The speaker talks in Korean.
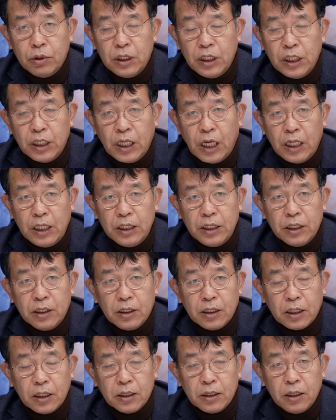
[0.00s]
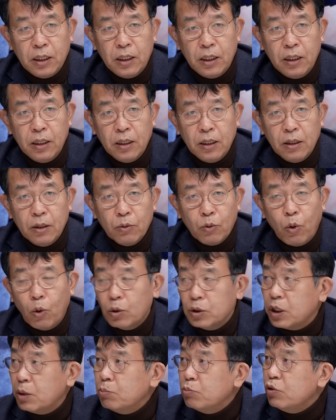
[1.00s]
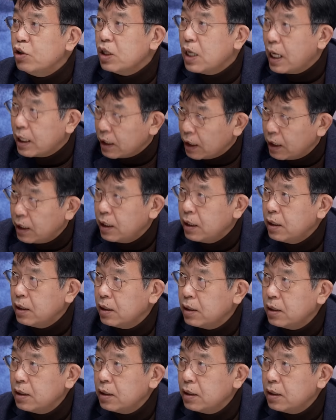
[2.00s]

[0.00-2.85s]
TK 지역에서의 공천 물갈이